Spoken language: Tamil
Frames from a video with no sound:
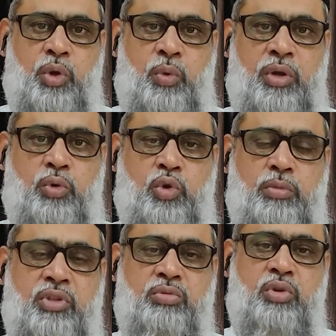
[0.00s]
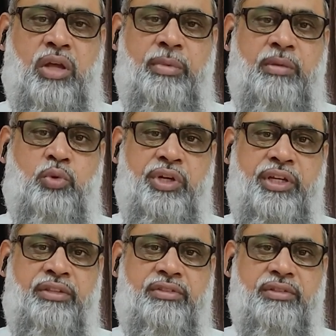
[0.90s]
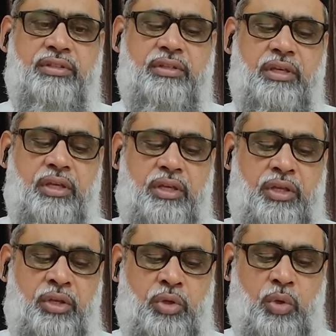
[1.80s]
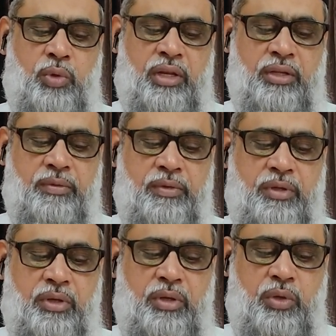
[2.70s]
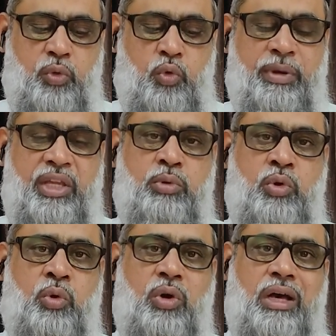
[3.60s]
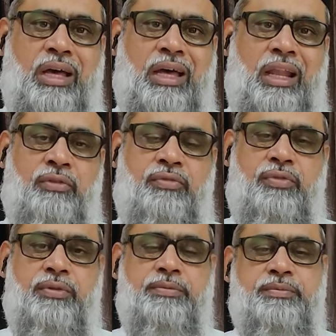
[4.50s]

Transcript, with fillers: ஒருவர் ஒக்குபத்துபுன் அபி மொஹீத் இன்னொருவர் உபைபுனு ஹலஃப்